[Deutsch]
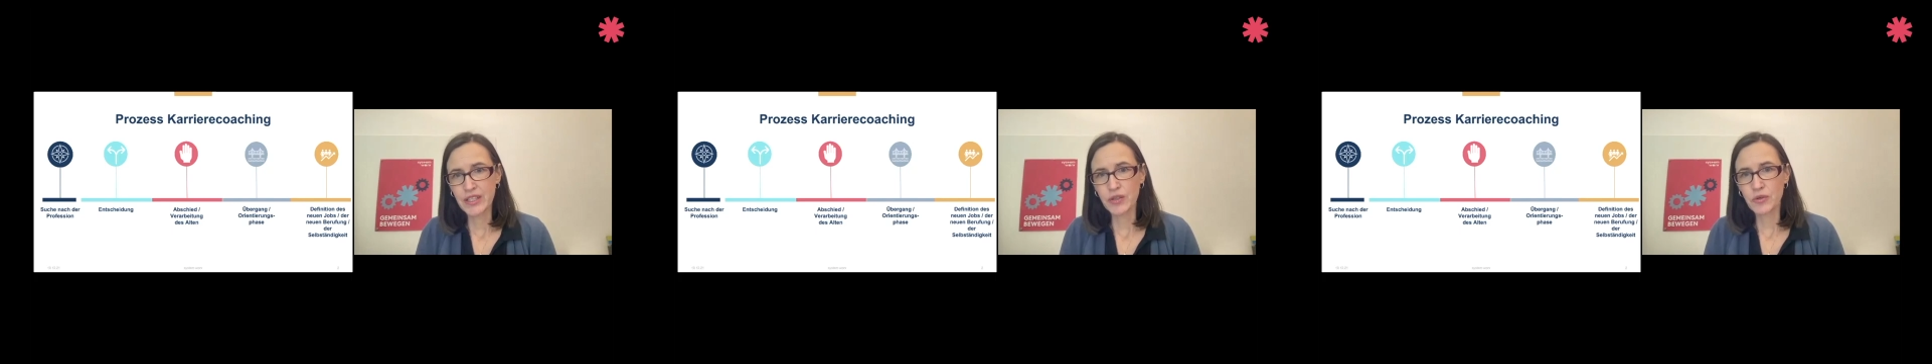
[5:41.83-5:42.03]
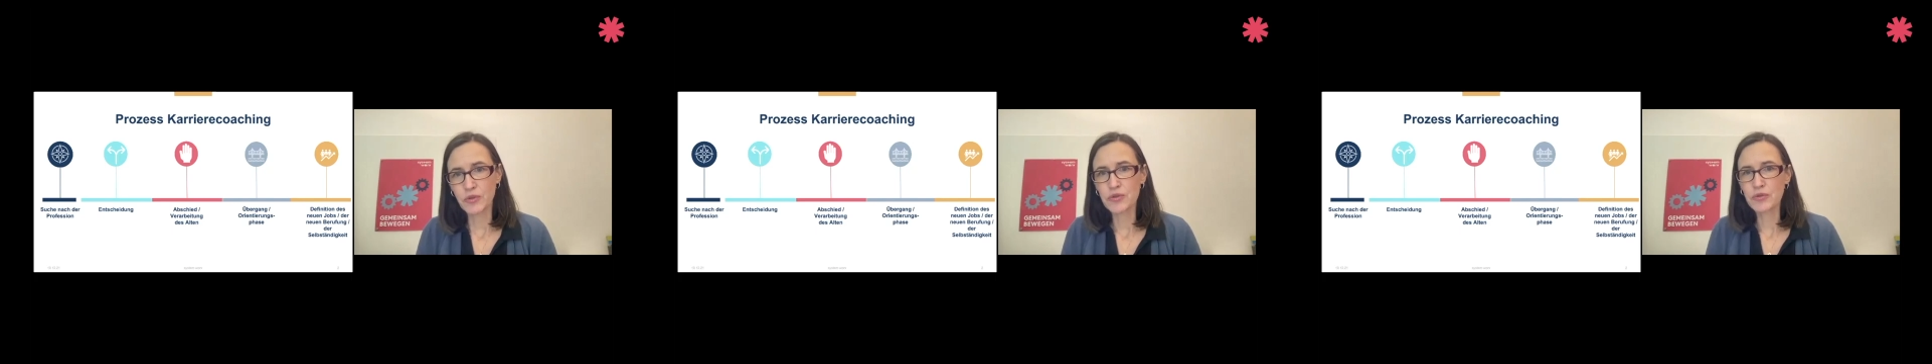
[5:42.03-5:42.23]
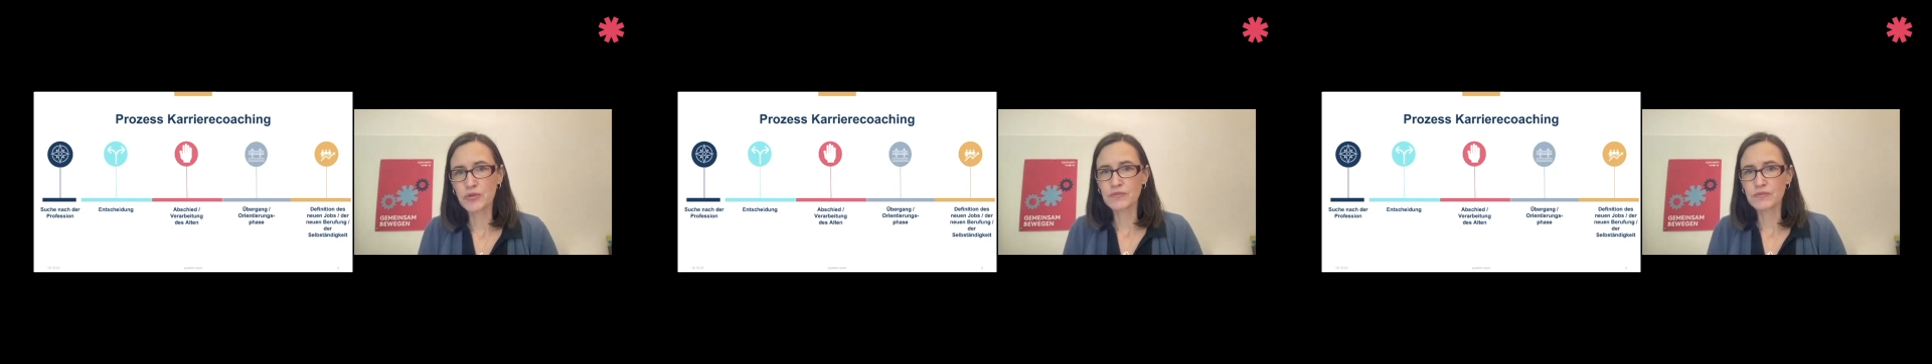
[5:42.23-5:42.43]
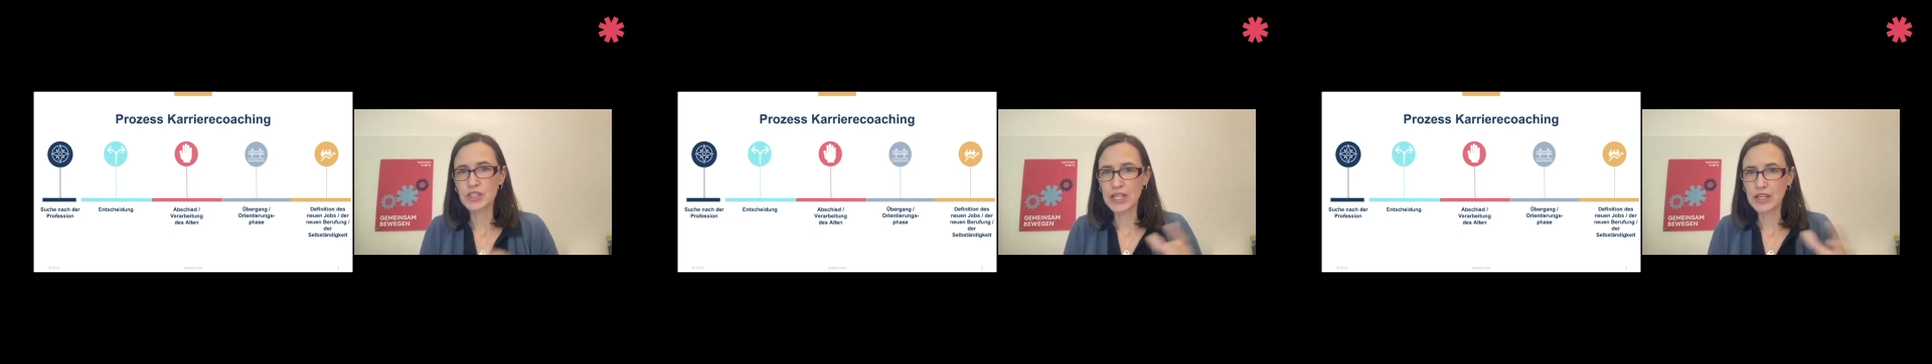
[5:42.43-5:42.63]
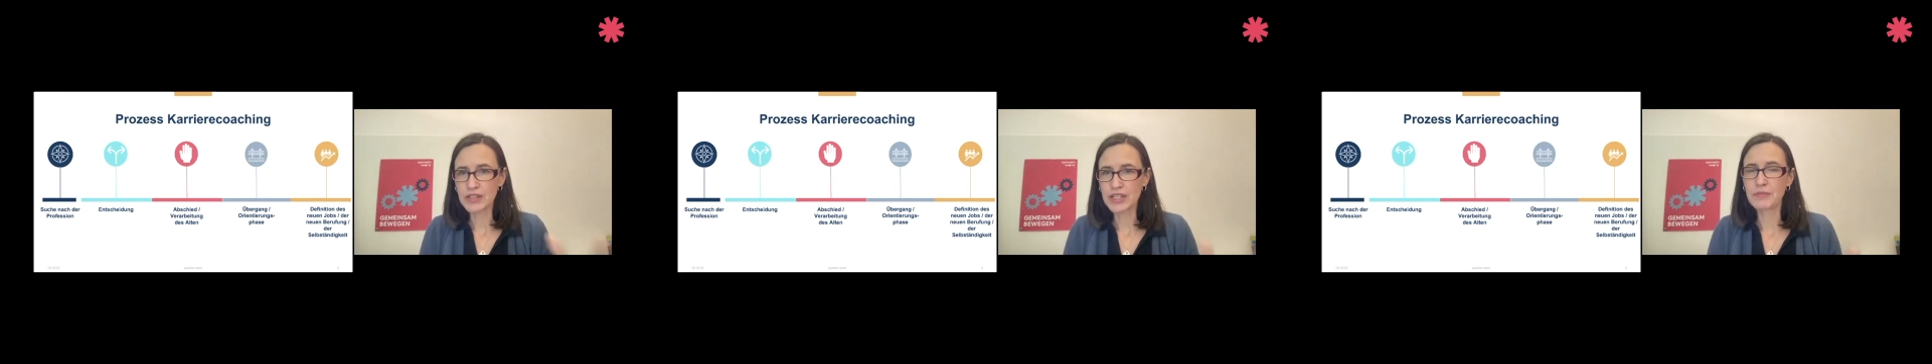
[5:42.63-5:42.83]
und
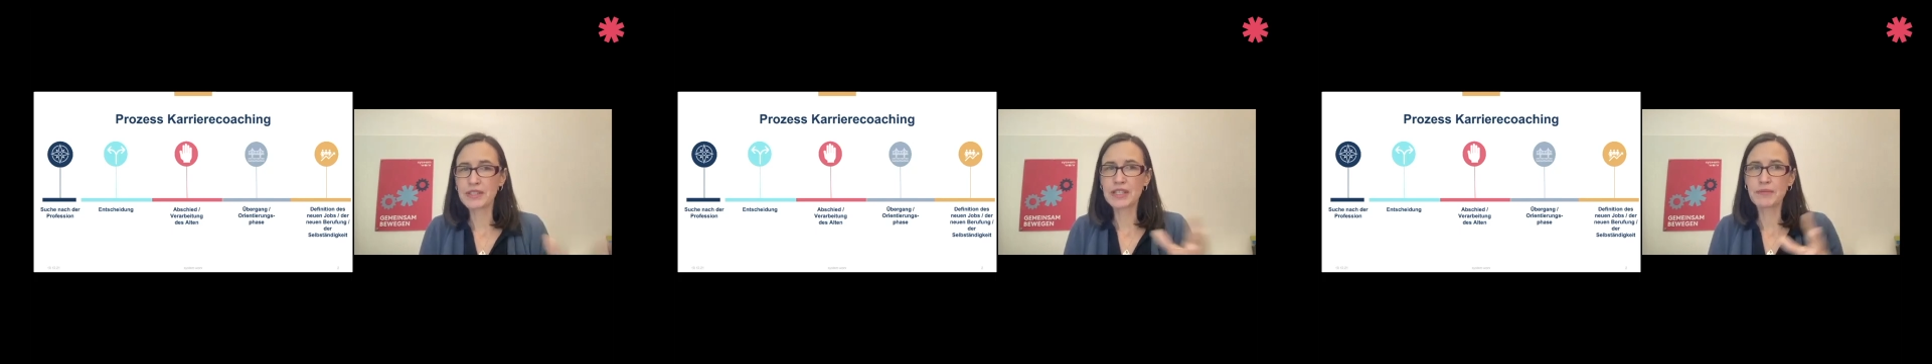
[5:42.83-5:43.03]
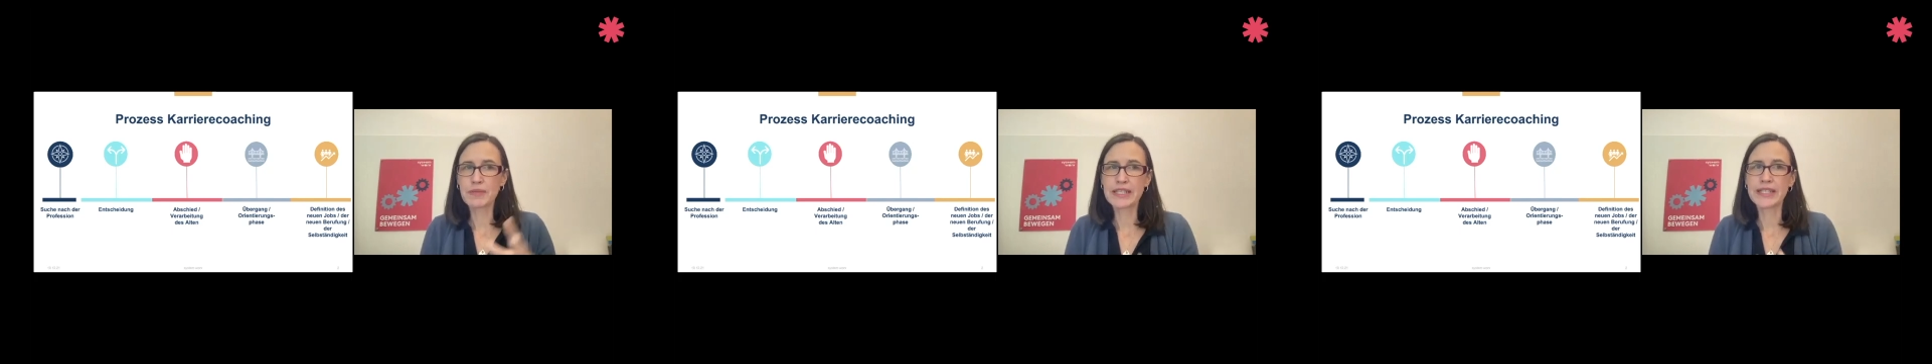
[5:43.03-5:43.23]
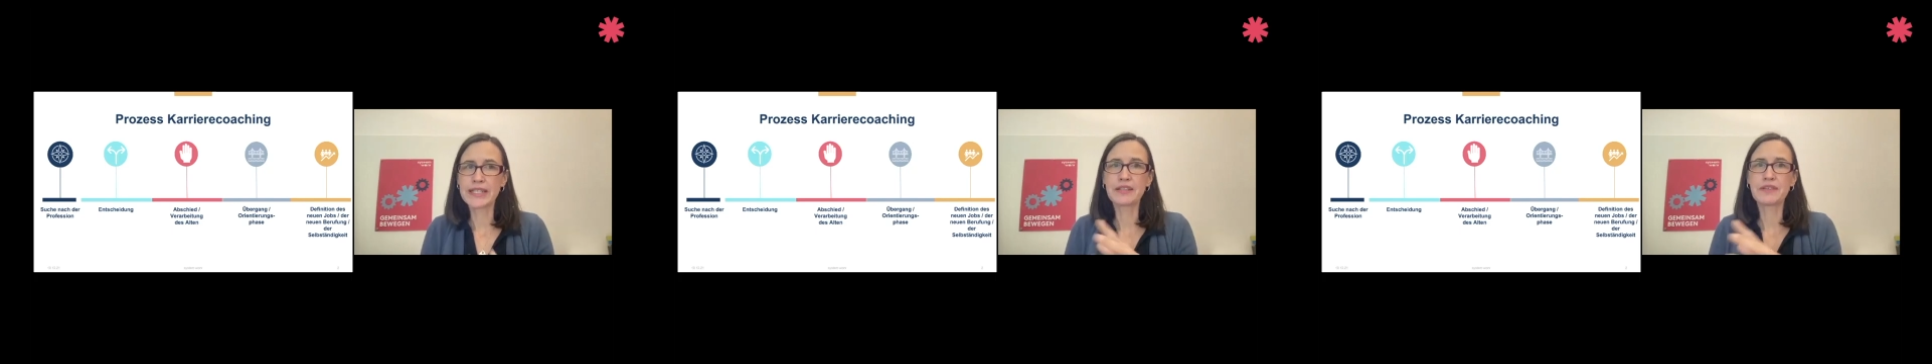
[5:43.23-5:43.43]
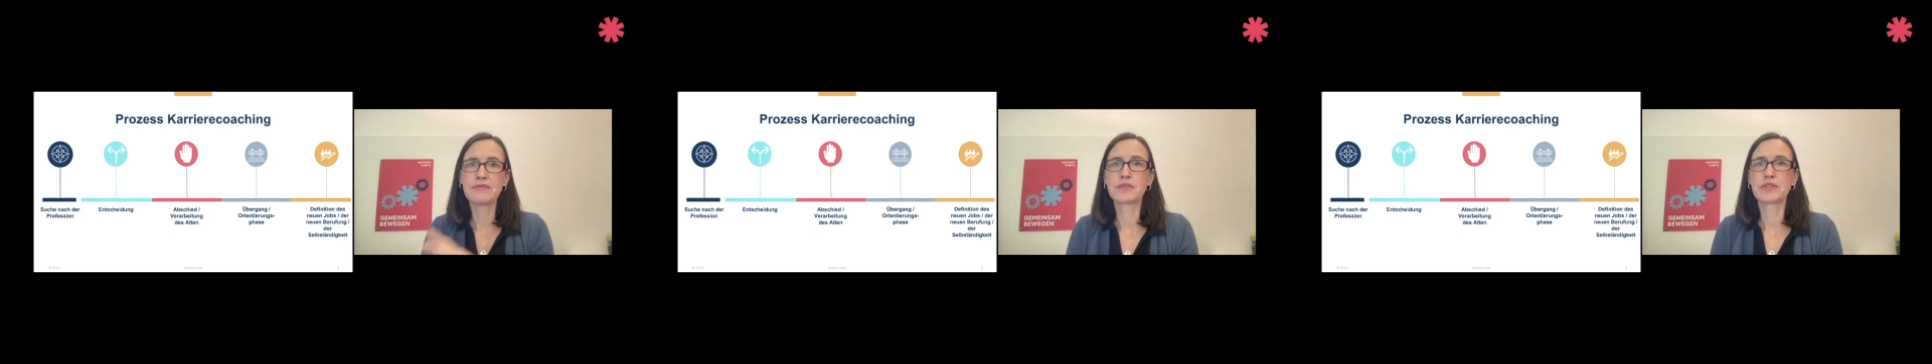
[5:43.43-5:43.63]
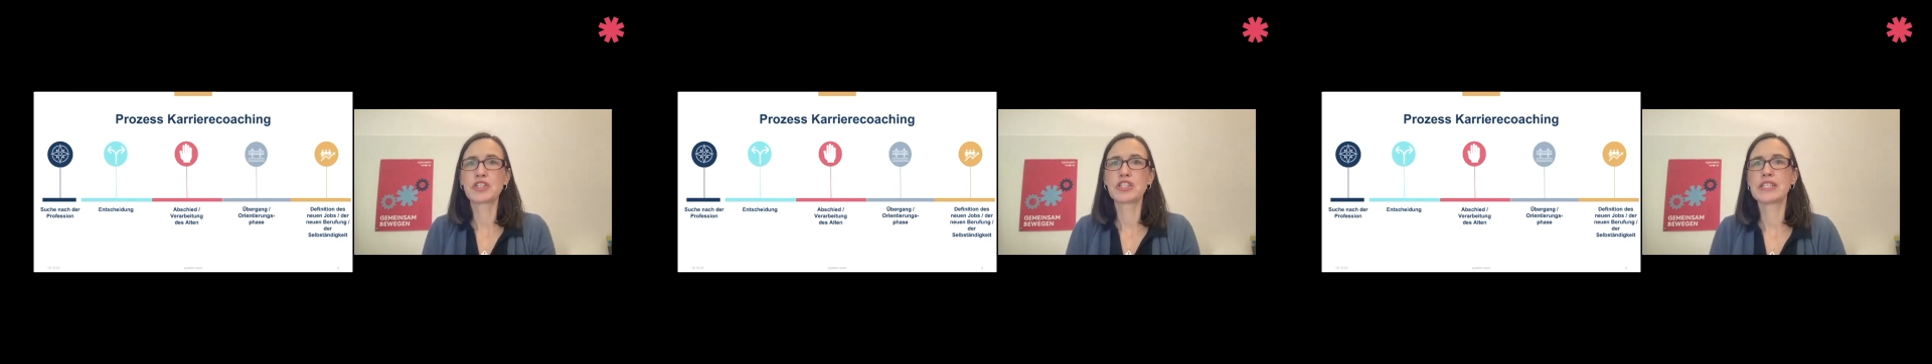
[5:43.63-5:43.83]
schaue dann mit einem
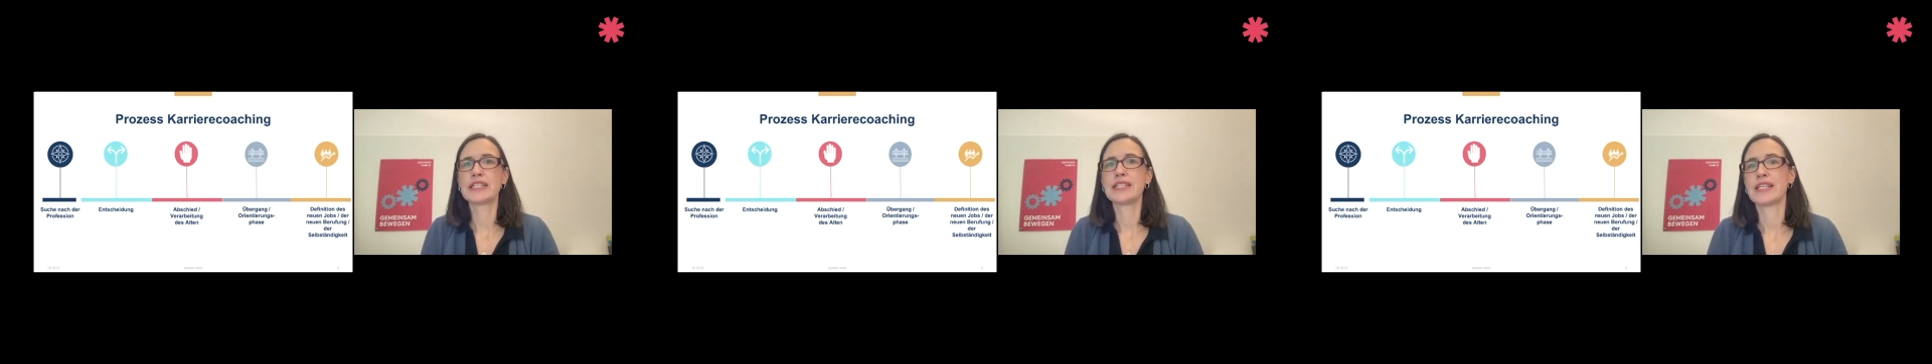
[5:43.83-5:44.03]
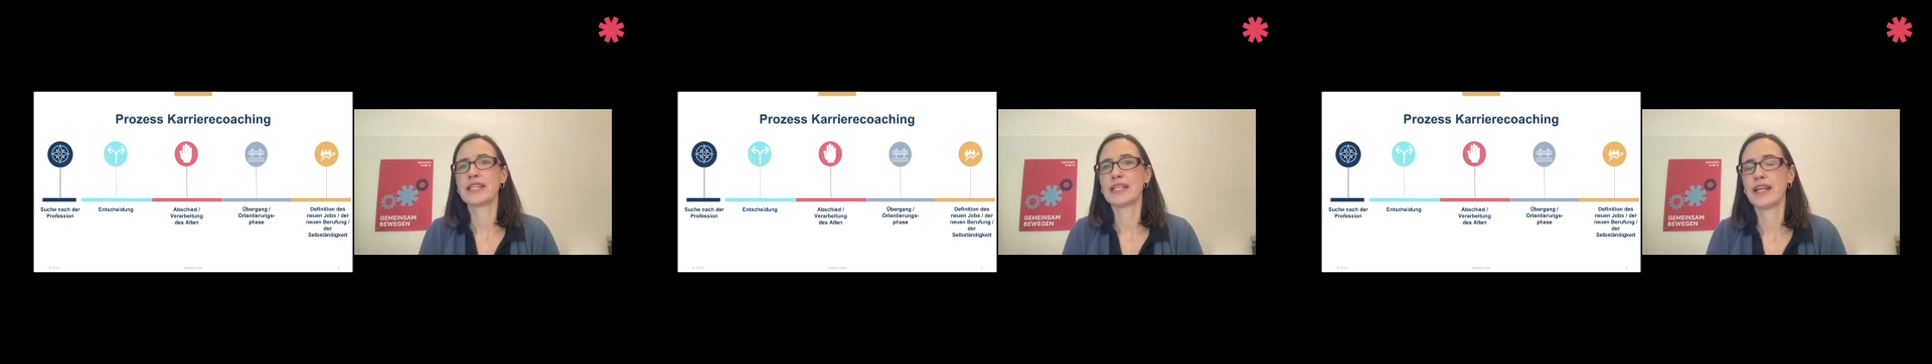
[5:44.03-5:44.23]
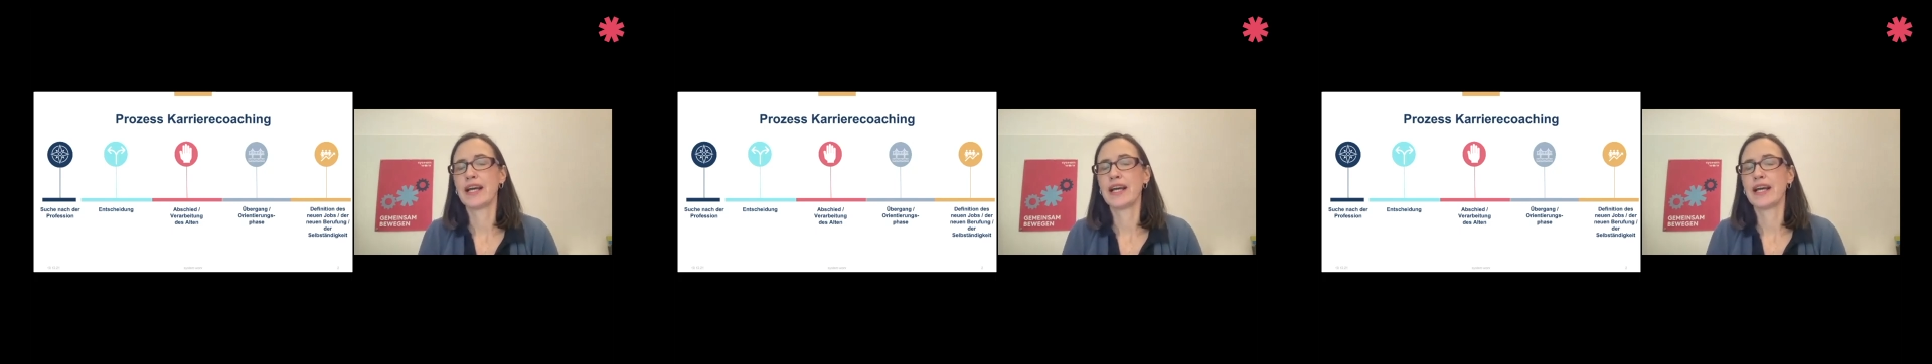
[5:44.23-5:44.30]
Klienten, wo steht er denn